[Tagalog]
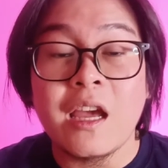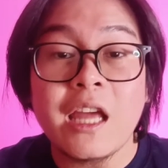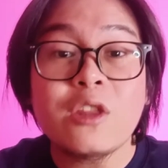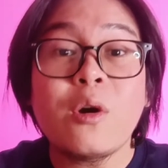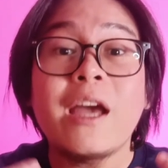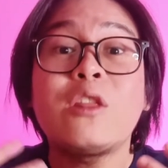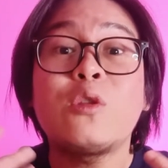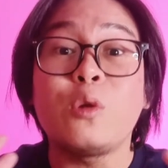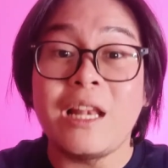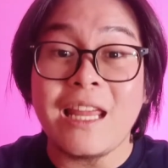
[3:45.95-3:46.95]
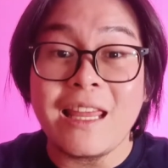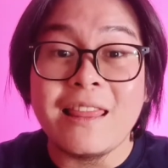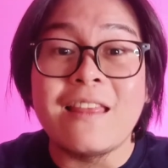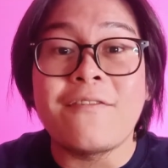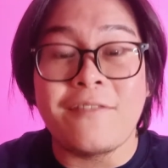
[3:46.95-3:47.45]
Ito ay to
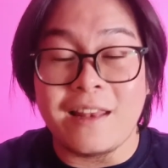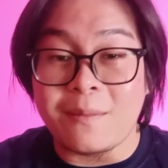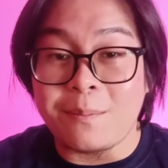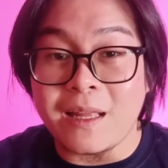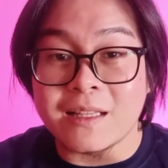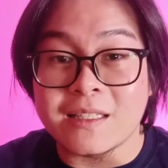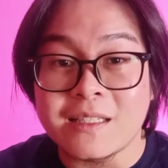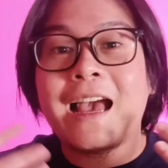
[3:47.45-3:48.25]
lead the Philippines.